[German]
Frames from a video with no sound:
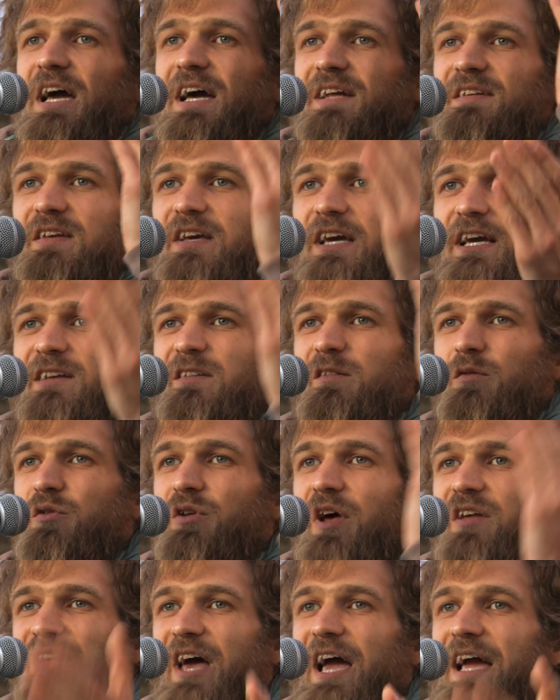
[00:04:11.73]
erträgst du
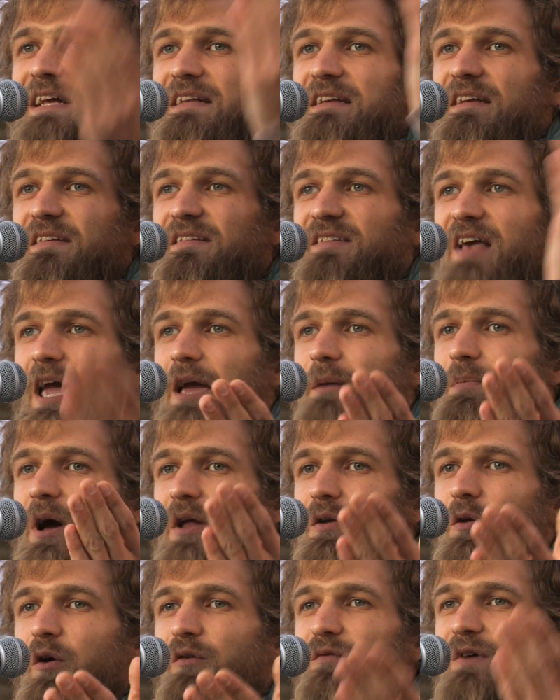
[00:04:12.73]
das eigentlich selber
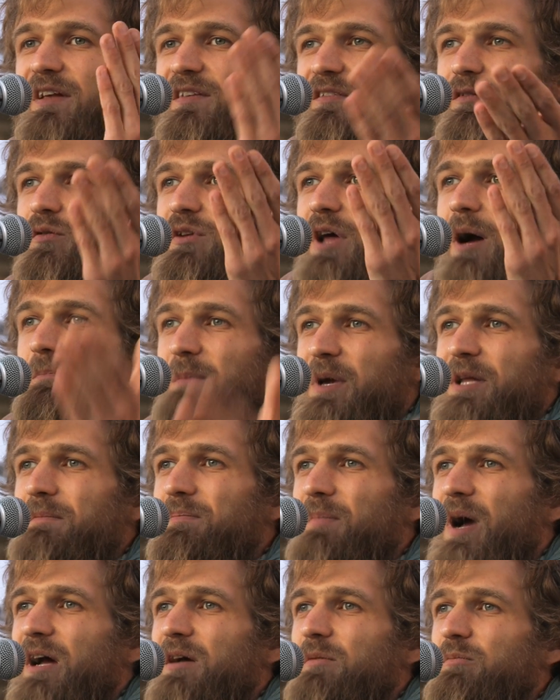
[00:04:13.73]
noch, was du da
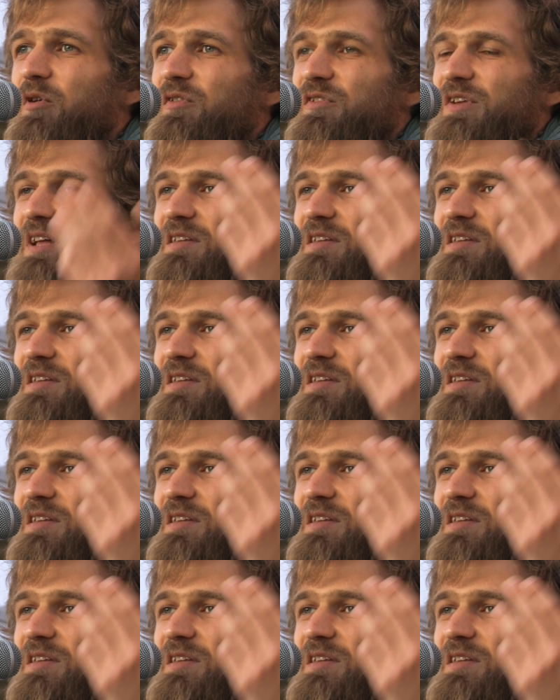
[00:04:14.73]
mitmachen musst?